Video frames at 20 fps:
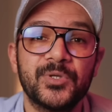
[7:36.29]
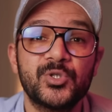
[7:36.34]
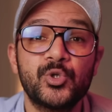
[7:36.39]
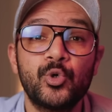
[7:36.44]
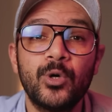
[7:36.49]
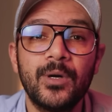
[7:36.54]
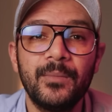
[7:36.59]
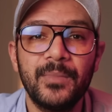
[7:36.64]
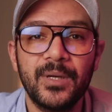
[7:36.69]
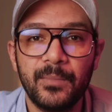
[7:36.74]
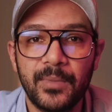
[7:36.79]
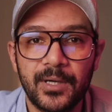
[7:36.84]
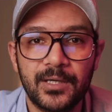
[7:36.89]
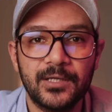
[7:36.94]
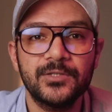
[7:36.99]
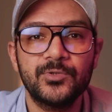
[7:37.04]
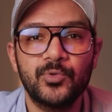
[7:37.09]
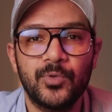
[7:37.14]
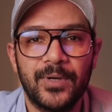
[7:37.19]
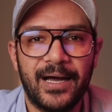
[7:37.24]
مشهوره
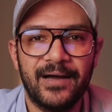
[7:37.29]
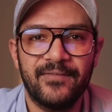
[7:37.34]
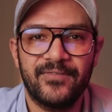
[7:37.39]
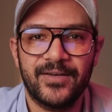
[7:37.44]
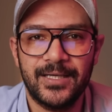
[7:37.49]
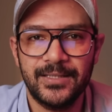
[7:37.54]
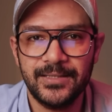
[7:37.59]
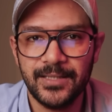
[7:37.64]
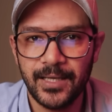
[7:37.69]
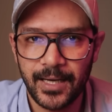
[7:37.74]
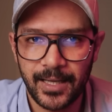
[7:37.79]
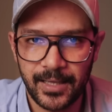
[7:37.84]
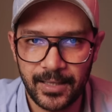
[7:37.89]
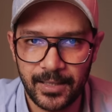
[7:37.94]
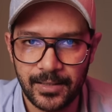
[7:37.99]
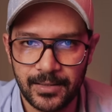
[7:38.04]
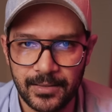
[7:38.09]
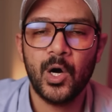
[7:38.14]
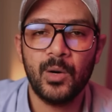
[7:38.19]
بالبارات والحفلات الليليه